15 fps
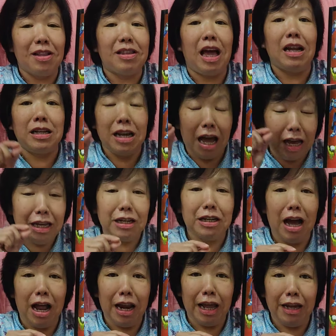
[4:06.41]
tandain
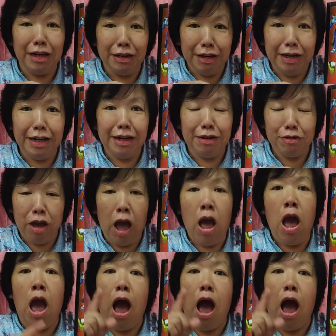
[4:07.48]
kalendernya